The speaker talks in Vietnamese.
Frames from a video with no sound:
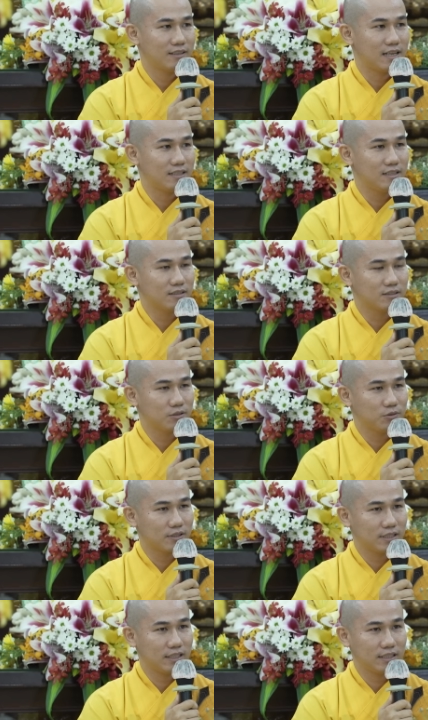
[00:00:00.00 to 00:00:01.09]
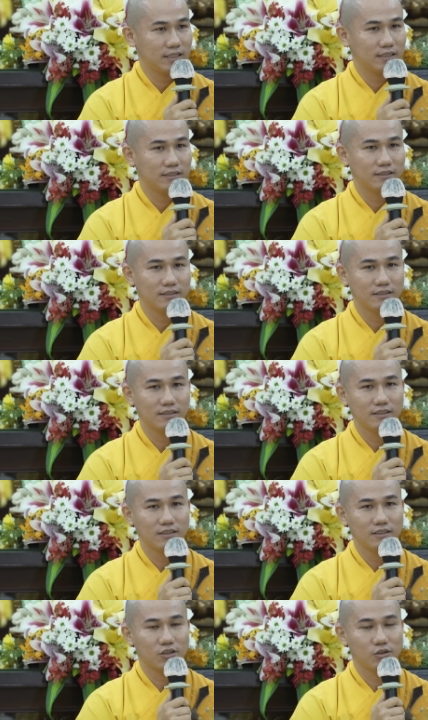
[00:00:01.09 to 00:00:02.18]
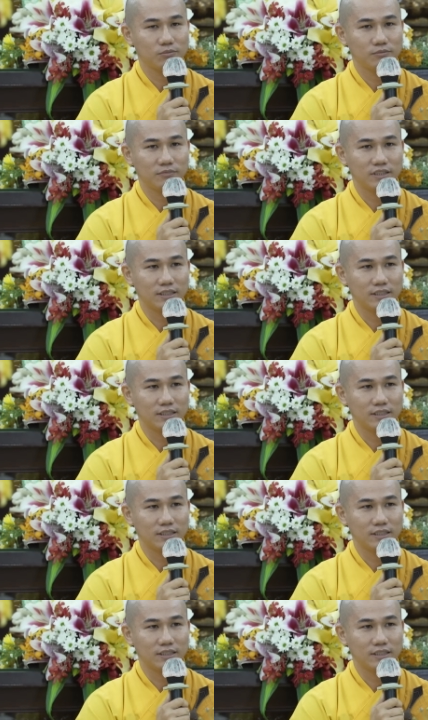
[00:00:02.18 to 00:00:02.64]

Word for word: Đại Đức Trụ Trì cùng